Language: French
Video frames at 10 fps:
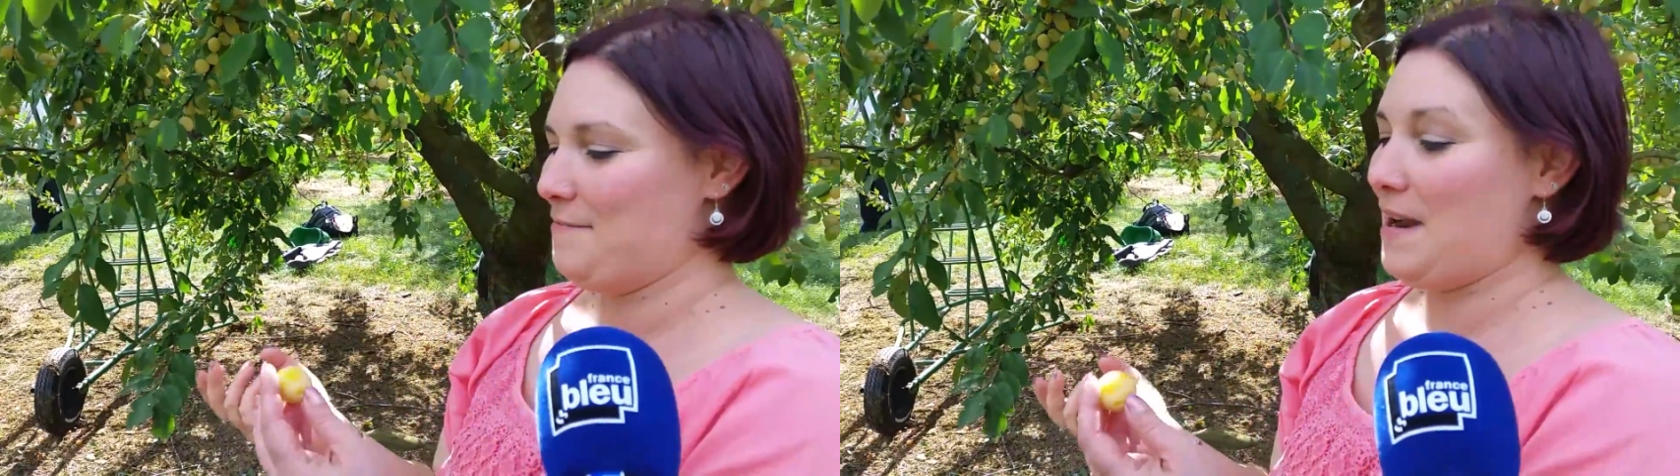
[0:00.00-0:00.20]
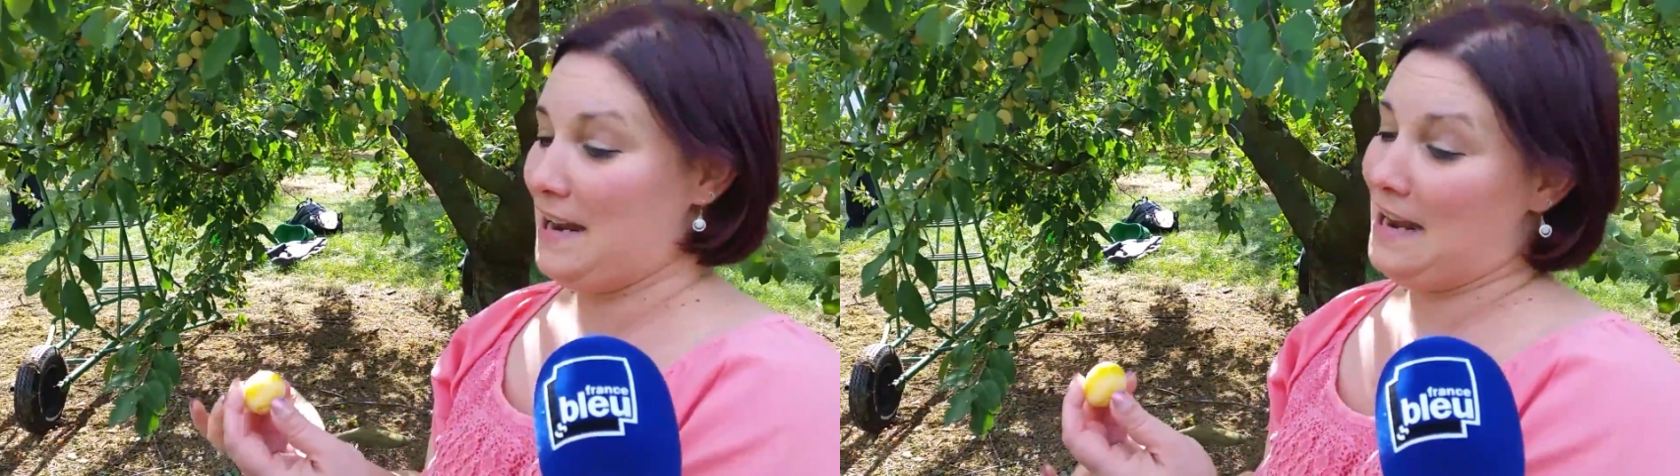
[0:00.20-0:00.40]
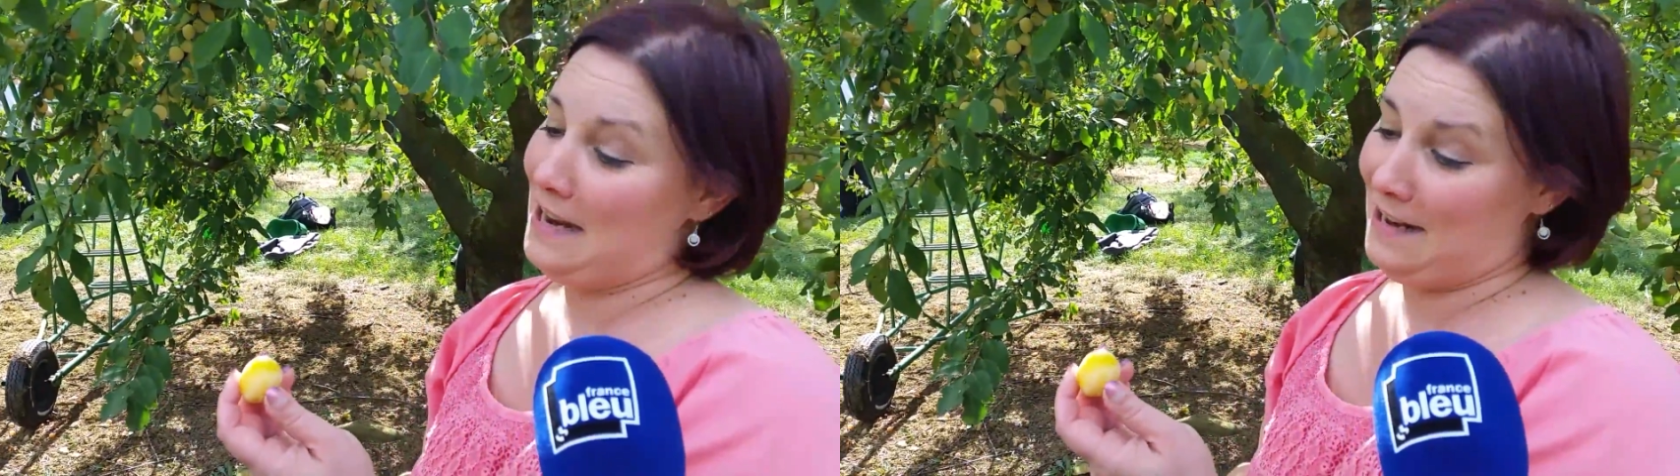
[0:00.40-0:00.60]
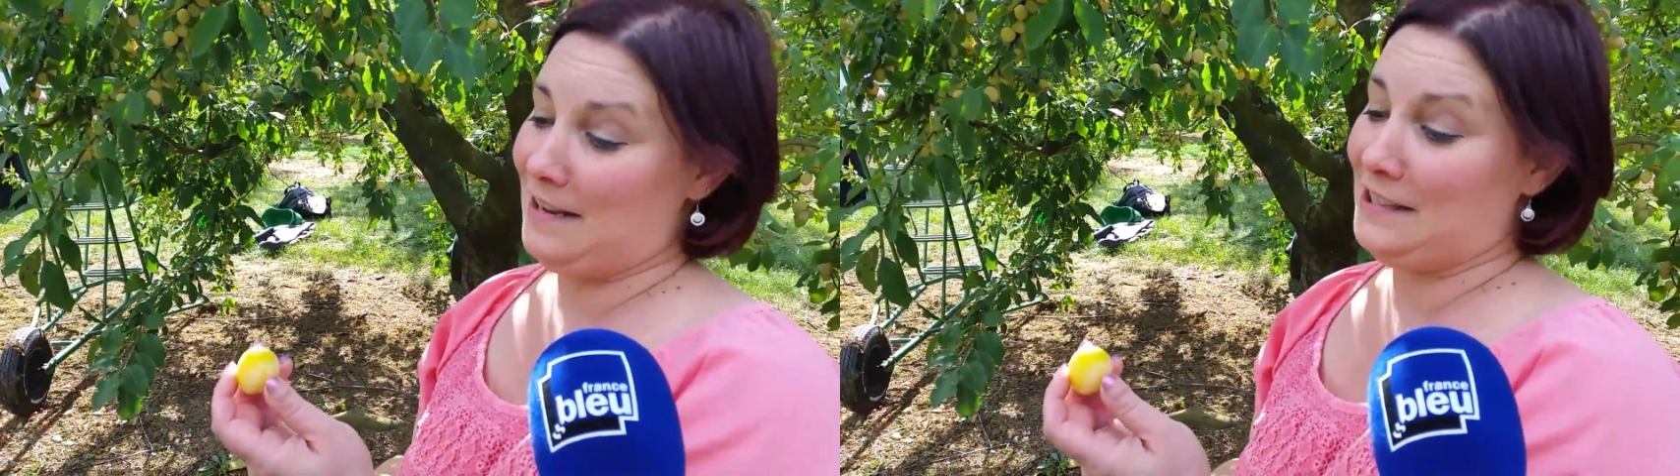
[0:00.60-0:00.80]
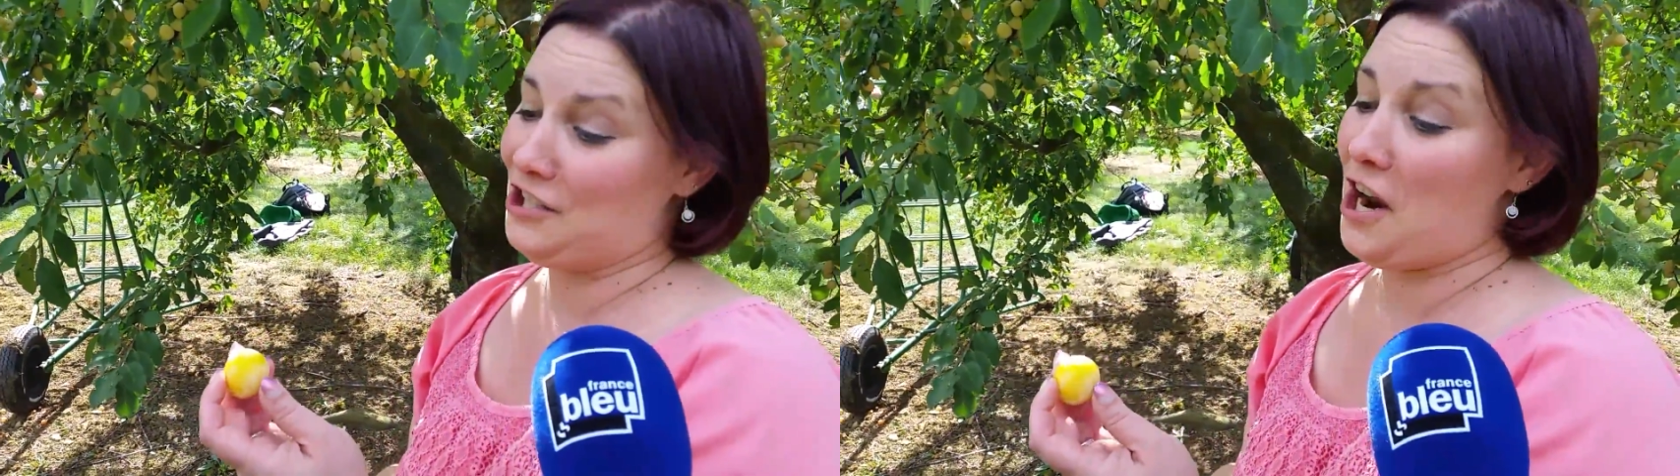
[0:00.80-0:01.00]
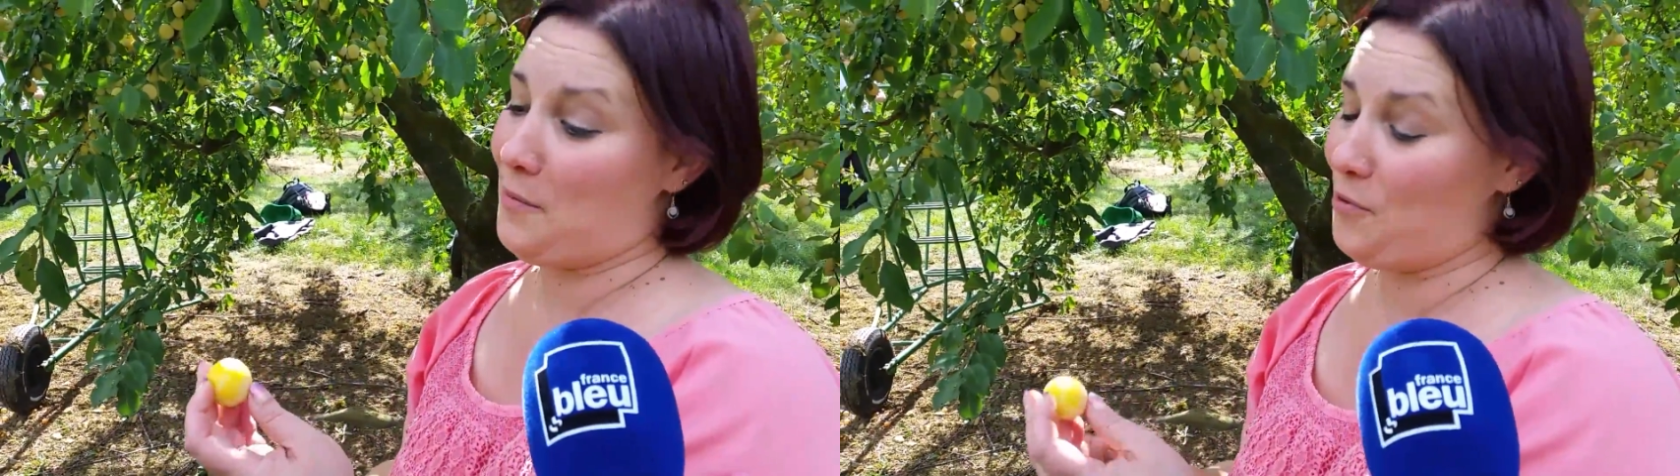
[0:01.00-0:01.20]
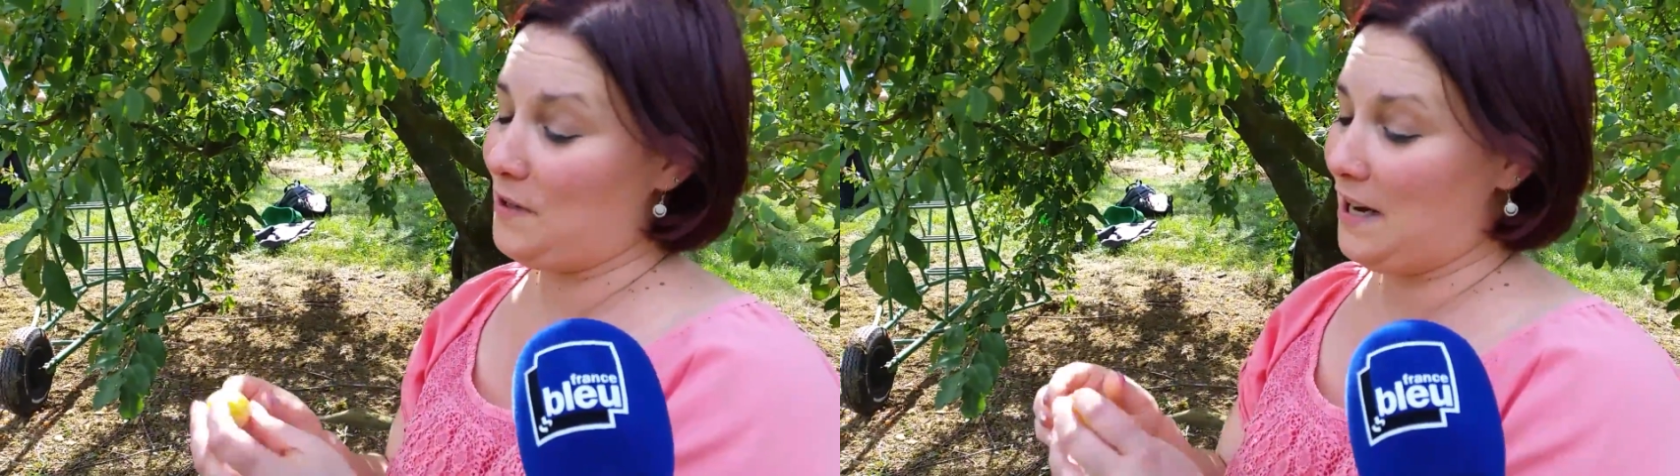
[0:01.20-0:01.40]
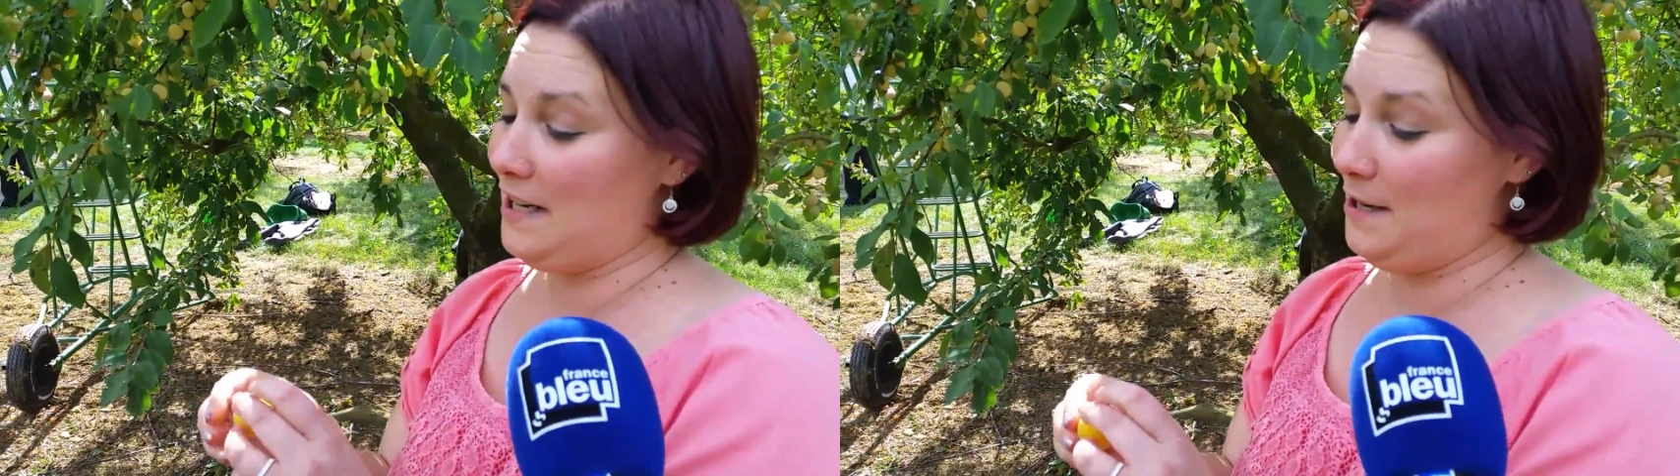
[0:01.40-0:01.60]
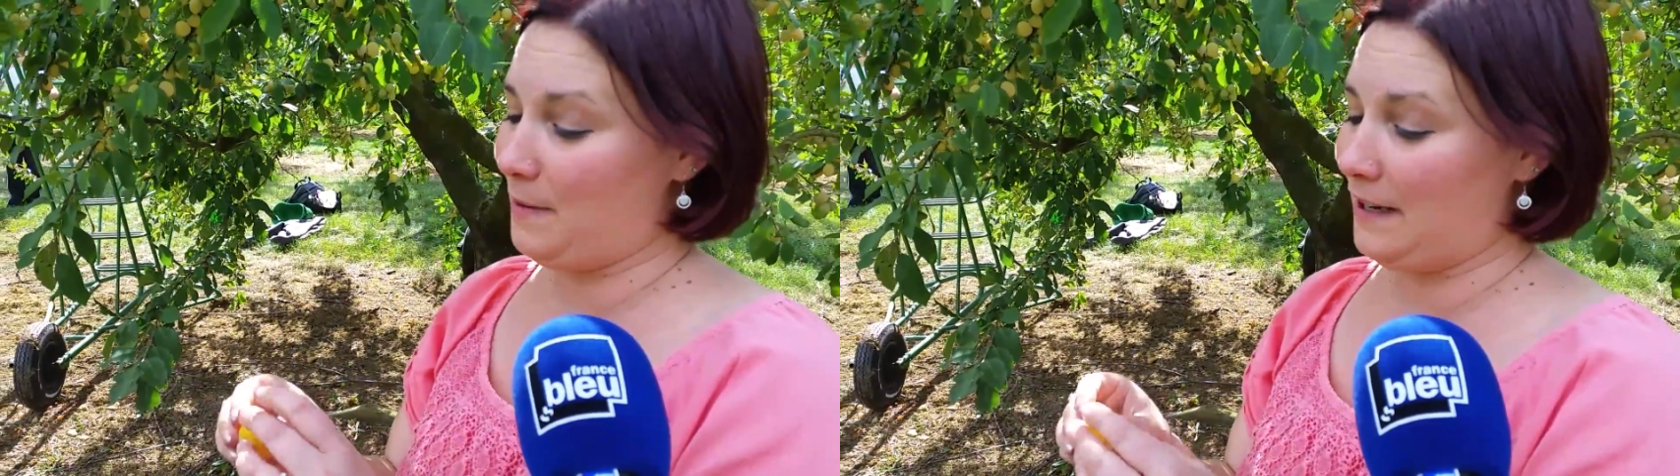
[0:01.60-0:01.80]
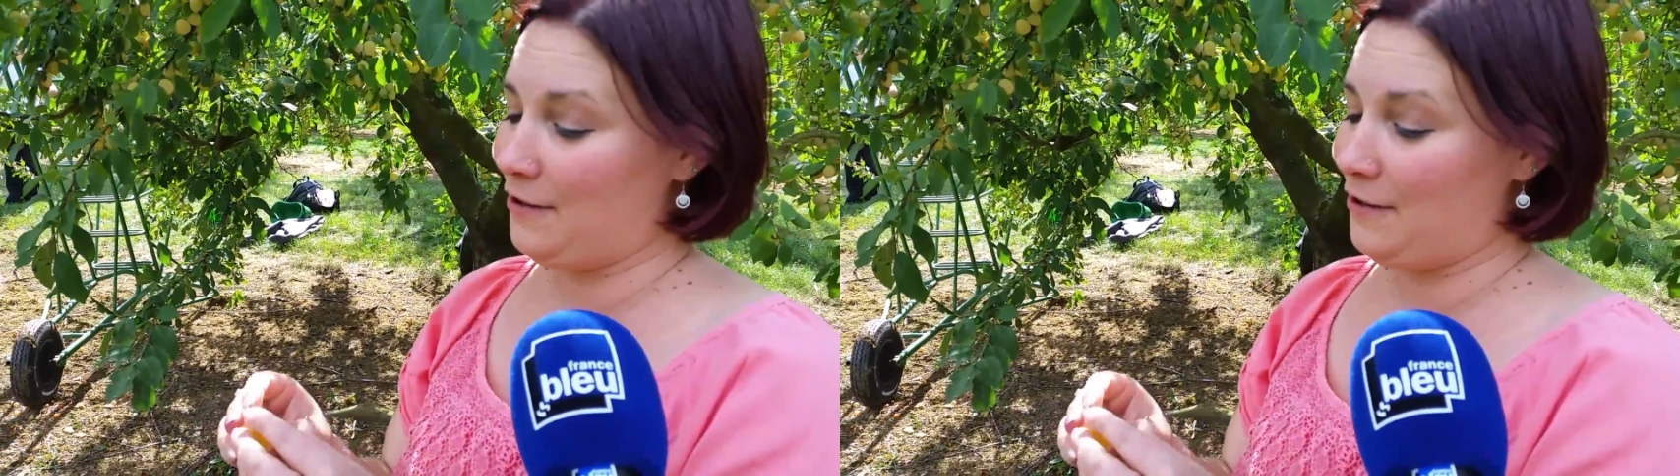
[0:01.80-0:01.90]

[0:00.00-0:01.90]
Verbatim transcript: bah, elle a déjà un beau calibre.